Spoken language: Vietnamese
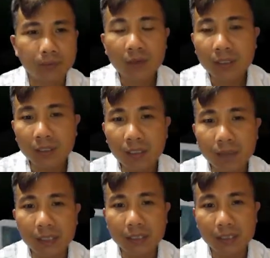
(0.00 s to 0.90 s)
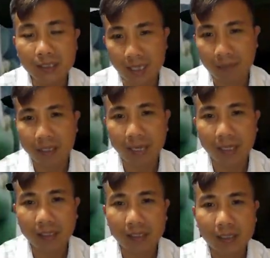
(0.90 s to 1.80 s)
Với những người bị sưng
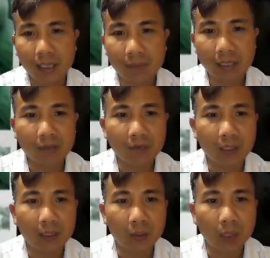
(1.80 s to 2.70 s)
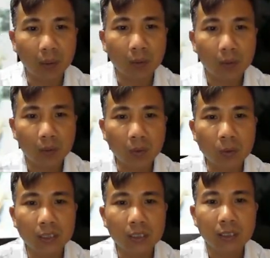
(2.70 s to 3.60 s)
amidan, các bệnh về cổ họng
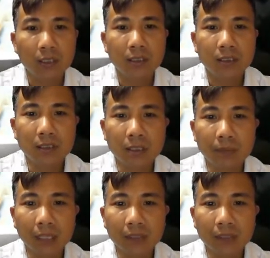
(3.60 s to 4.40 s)
cũng như những